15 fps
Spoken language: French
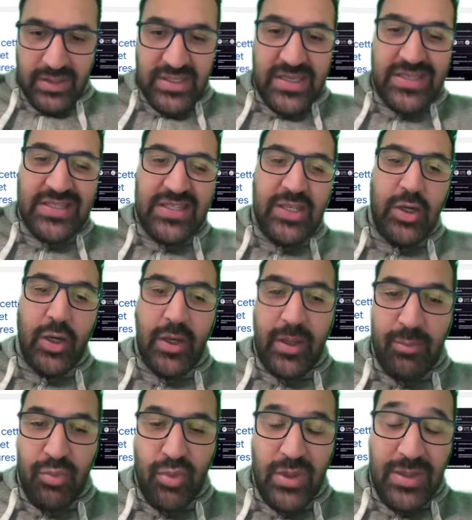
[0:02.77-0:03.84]
Qui est-ce qui aurait
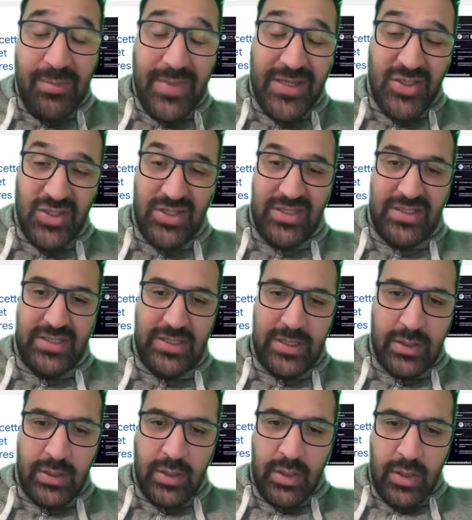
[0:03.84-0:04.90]
pu imaginer
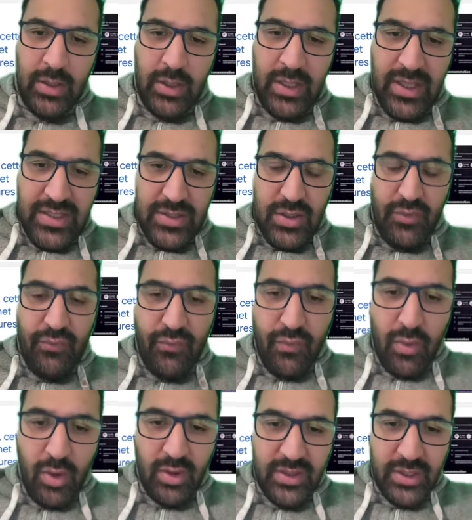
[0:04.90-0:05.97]
ça Est-ce que vous vous
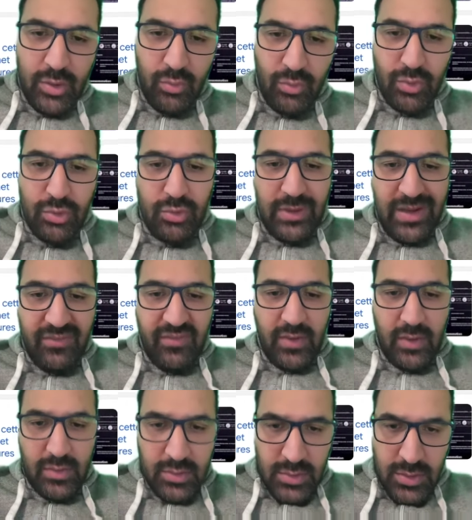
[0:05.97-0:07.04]
rendez compte que la
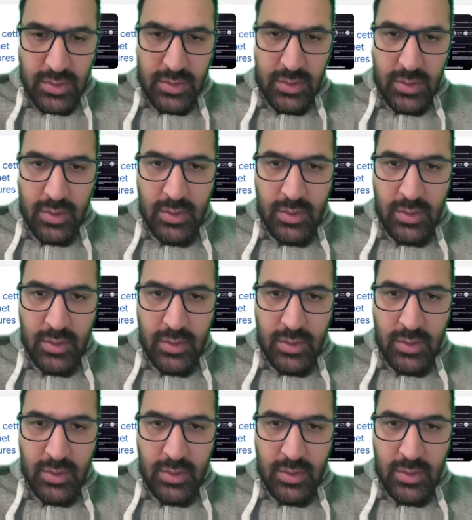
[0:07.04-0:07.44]
France,